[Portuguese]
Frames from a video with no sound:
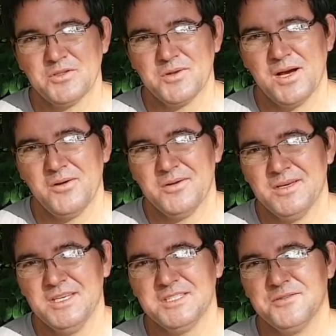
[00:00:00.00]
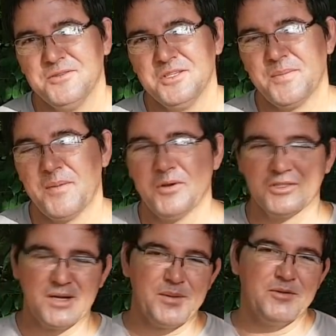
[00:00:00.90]
pessoal, esse vídeo é para
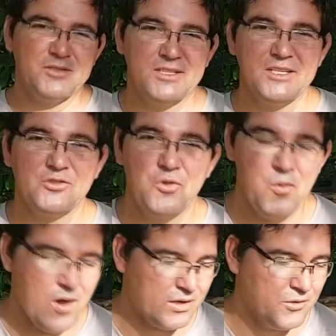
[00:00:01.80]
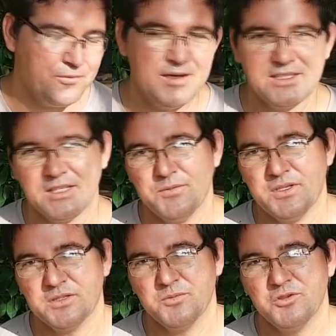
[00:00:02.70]
mostrar para vocês como é que eu faço as
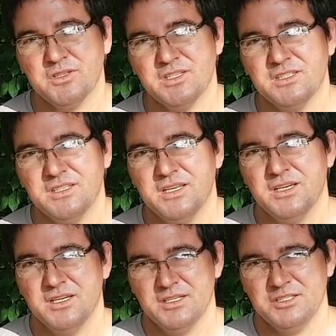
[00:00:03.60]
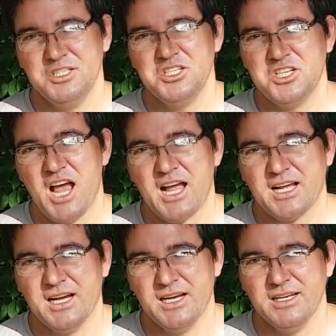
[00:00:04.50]
minhas mudas de
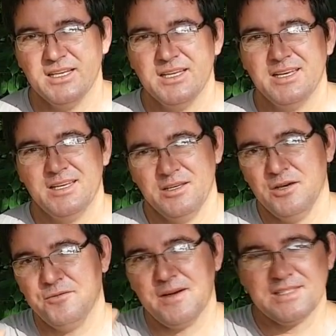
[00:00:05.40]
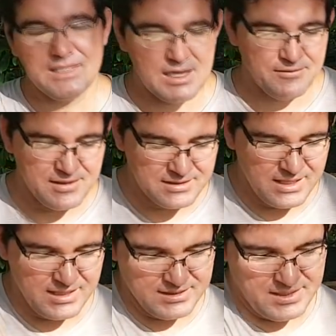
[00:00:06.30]
jaca. Eu faço através
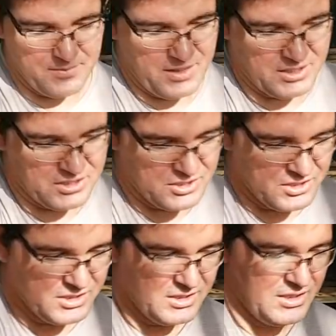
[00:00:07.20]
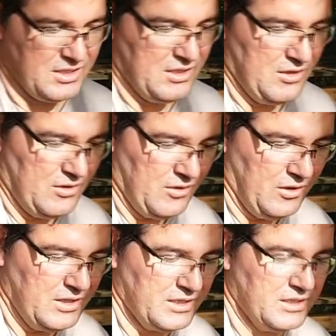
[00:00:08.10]
da semente.
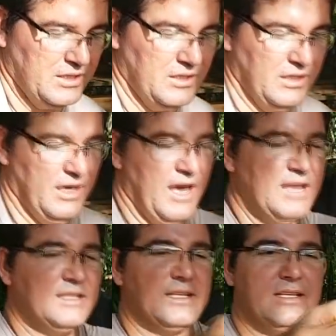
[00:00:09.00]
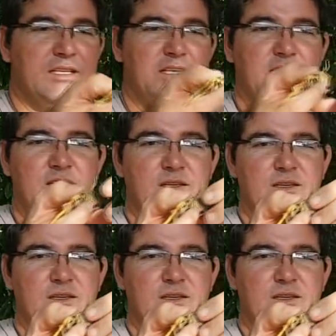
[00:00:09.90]
Olha aqui, essa aqui